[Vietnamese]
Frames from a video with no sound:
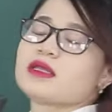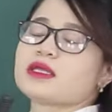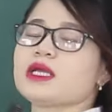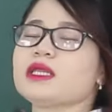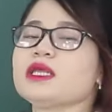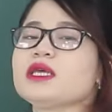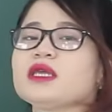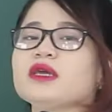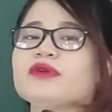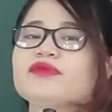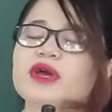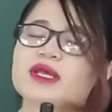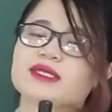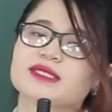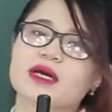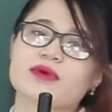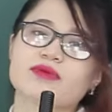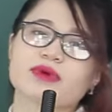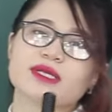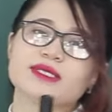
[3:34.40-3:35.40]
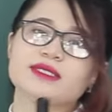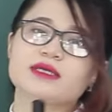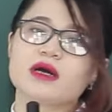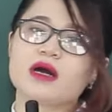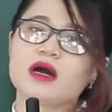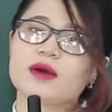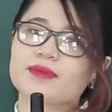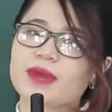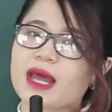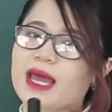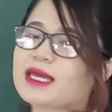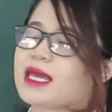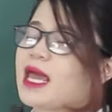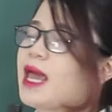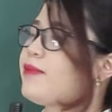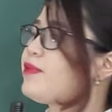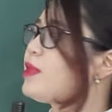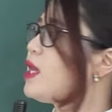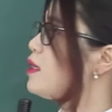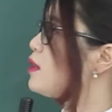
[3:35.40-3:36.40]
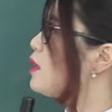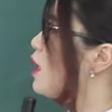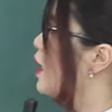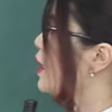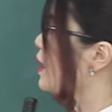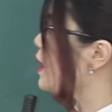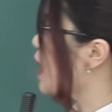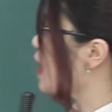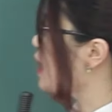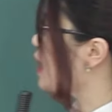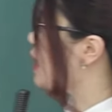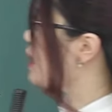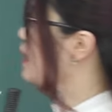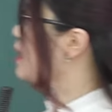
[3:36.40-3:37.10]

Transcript: Thế thì như vậy trong cái trường hợp này em nhận thấy đây là